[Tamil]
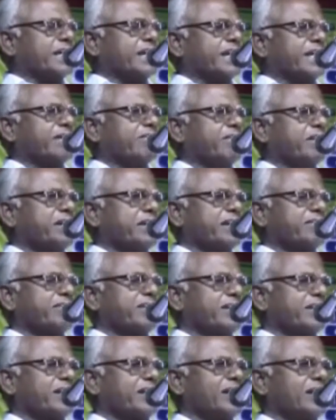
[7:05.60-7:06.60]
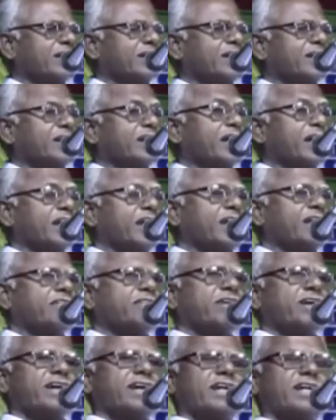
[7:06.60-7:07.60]
தடை வாங்கிவிட்டால் நல்ல
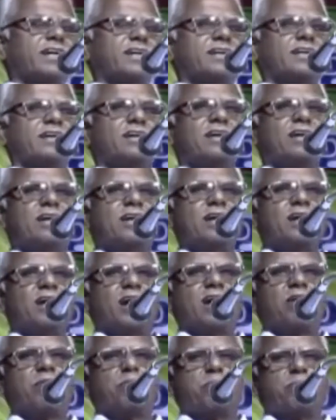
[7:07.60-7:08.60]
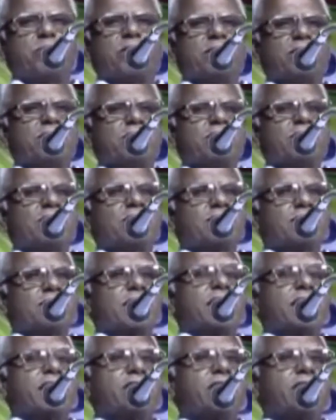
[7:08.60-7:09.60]
வேலை அப்பா தடை